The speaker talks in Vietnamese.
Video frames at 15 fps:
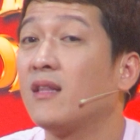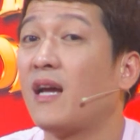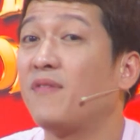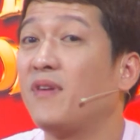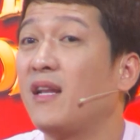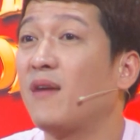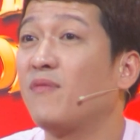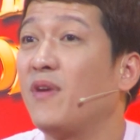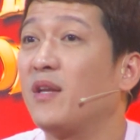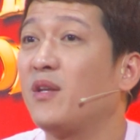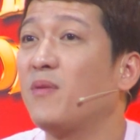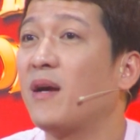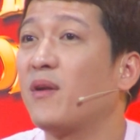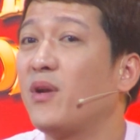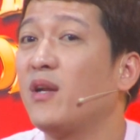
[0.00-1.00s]
tại vì làm việc
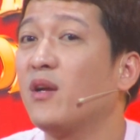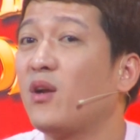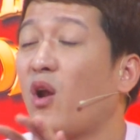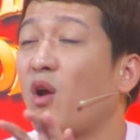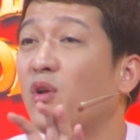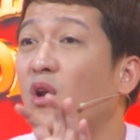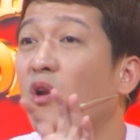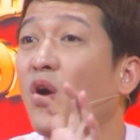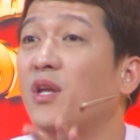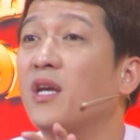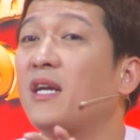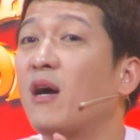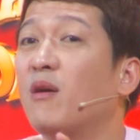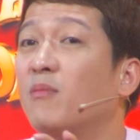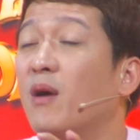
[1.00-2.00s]
chú harry nó nó nói những
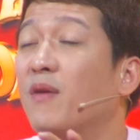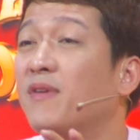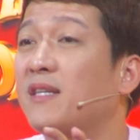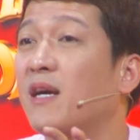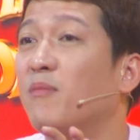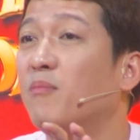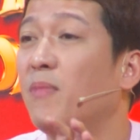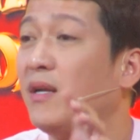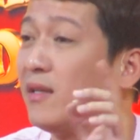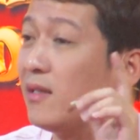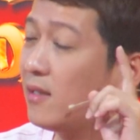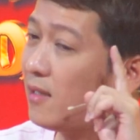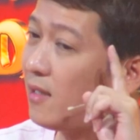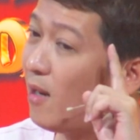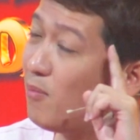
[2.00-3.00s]
câu bởi vì sao mình
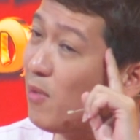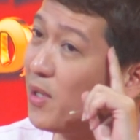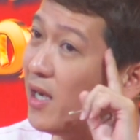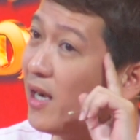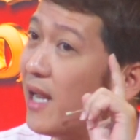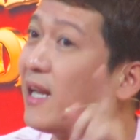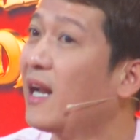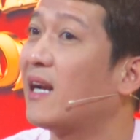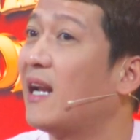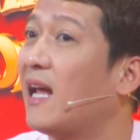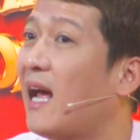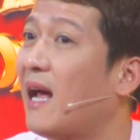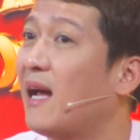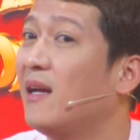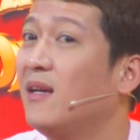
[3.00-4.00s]
không bao giờ nghĩ rằng là
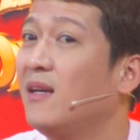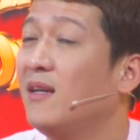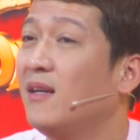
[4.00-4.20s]
à,